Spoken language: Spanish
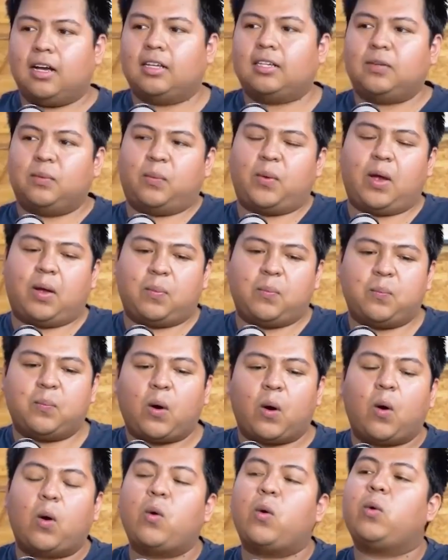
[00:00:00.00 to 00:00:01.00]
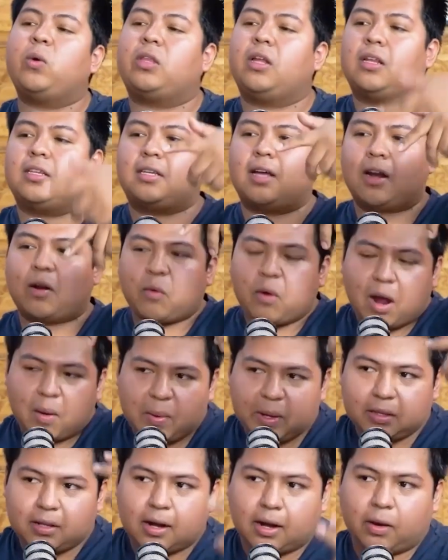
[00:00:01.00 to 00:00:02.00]
Es, utilizar
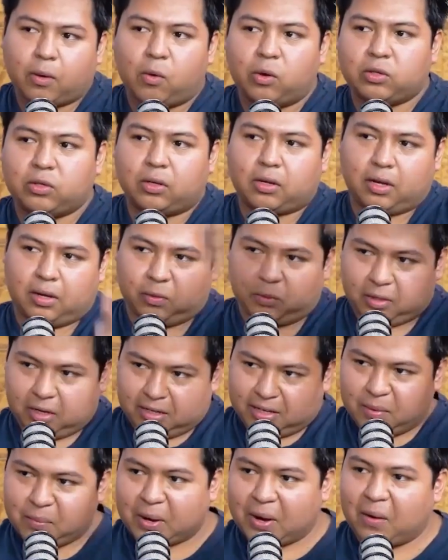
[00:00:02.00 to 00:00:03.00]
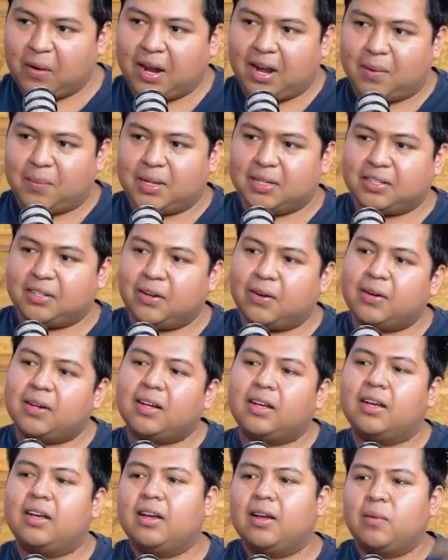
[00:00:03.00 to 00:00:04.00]
nuevamente el recurso que utilicé para lo de la
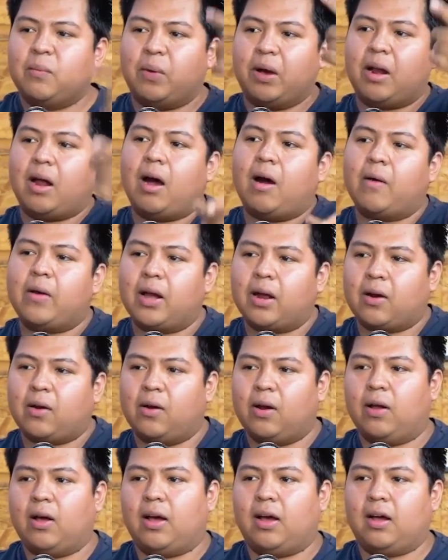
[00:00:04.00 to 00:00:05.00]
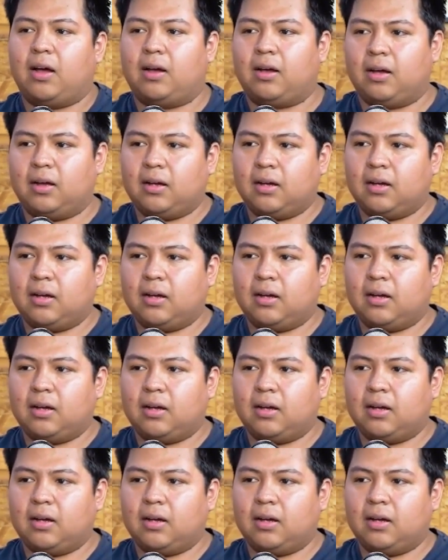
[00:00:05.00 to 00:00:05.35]
mansión, pero ahora con la.